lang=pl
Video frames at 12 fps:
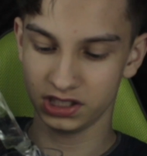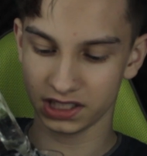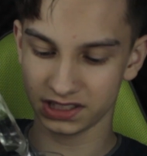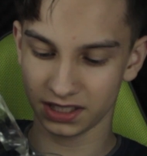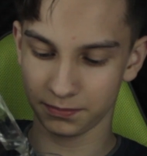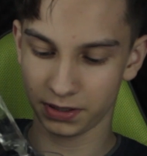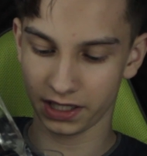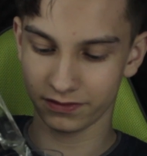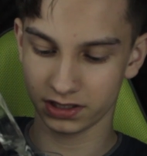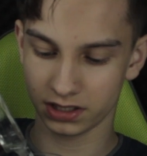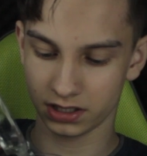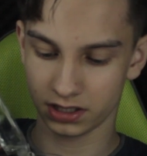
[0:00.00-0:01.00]
jestem
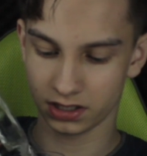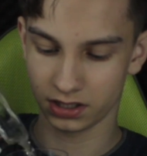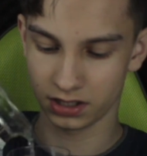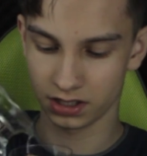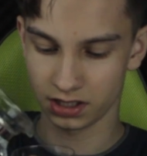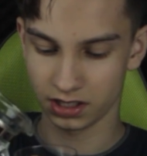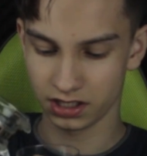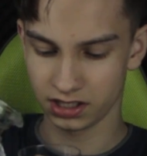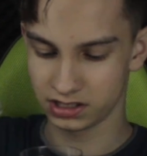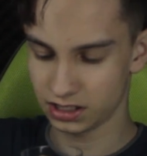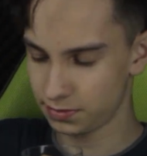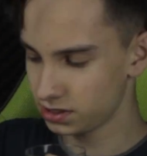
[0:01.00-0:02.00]
pewny,
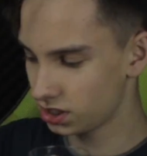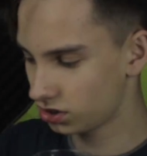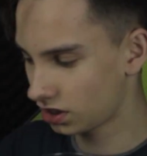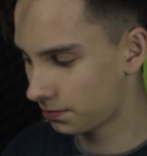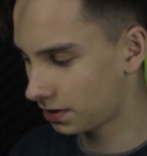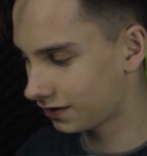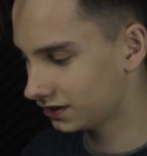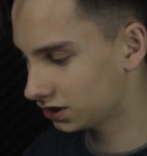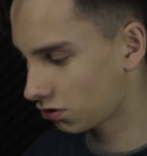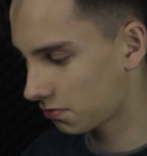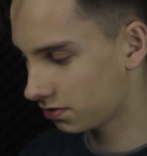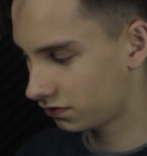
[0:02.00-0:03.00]
że będzie to naprawdę
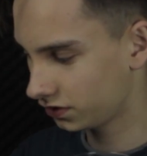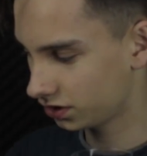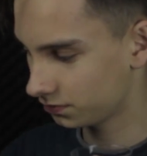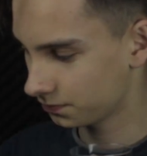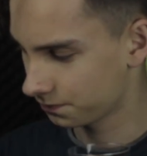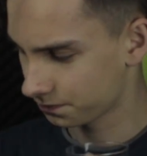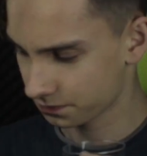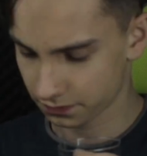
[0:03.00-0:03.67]
słaby film,